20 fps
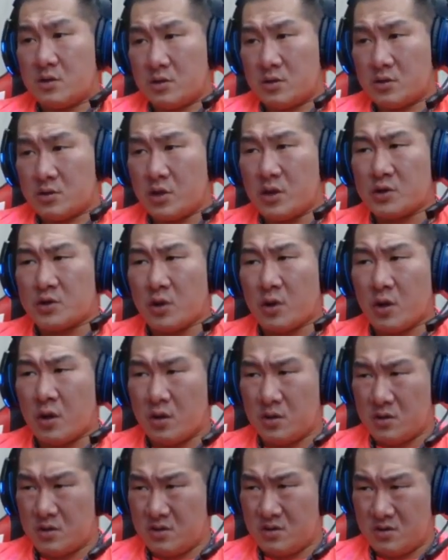所以
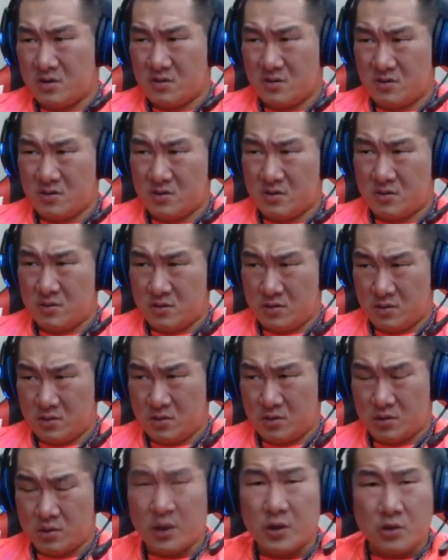说，
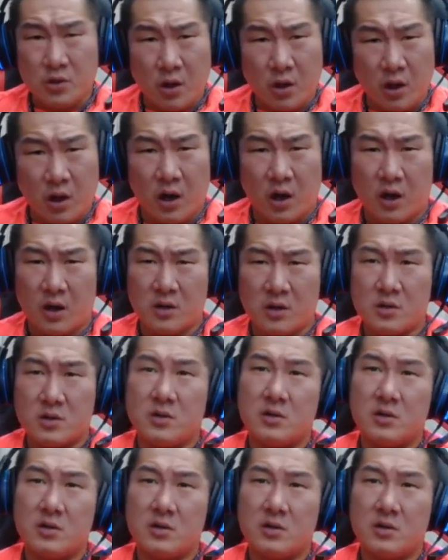所以说哦，